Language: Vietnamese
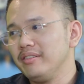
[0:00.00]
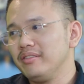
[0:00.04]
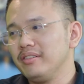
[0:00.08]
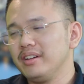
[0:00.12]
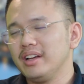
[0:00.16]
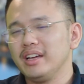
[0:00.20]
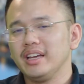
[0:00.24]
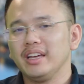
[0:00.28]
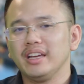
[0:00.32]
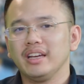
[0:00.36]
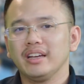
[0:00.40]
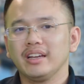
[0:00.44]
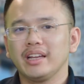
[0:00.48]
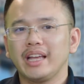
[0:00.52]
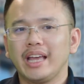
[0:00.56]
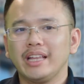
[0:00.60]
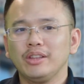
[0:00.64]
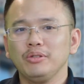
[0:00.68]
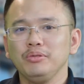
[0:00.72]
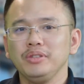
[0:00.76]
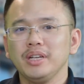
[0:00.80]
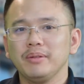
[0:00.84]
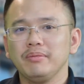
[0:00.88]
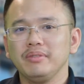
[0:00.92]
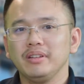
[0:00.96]
về cái
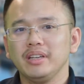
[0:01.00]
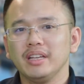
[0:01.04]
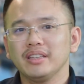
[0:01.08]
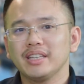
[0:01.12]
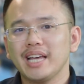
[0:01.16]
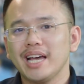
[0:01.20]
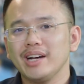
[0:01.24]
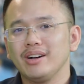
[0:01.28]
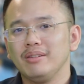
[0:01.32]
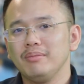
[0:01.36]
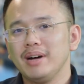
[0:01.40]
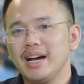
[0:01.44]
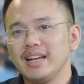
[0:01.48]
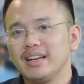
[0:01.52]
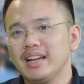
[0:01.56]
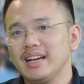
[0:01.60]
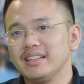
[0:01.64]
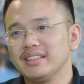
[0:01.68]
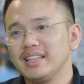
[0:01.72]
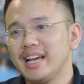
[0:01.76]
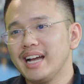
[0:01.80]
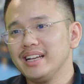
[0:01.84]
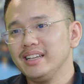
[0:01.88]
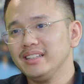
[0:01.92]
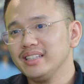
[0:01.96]
thu nhập hiện tại của bạn hàng
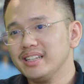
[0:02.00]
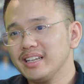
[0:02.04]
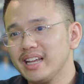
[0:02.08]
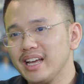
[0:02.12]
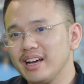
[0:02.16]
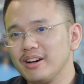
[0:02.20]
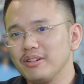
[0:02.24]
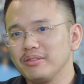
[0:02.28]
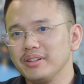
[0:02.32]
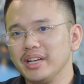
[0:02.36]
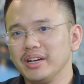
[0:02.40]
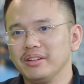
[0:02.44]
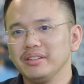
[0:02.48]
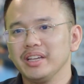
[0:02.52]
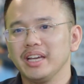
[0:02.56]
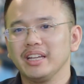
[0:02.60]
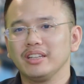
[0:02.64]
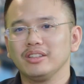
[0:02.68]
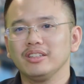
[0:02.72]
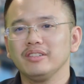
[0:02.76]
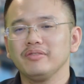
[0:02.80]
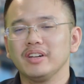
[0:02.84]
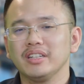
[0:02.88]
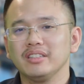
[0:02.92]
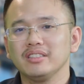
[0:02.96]
tháng như thế nào để có thể
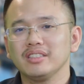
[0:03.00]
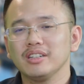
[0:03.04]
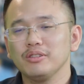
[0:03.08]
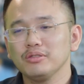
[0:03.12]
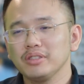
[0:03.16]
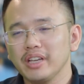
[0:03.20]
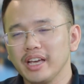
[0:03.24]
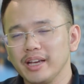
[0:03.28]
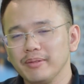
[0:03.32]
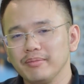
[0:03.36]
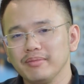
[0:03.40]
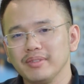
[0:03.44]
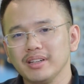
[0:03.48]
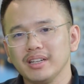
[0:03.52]
tư vấn sâu thêm.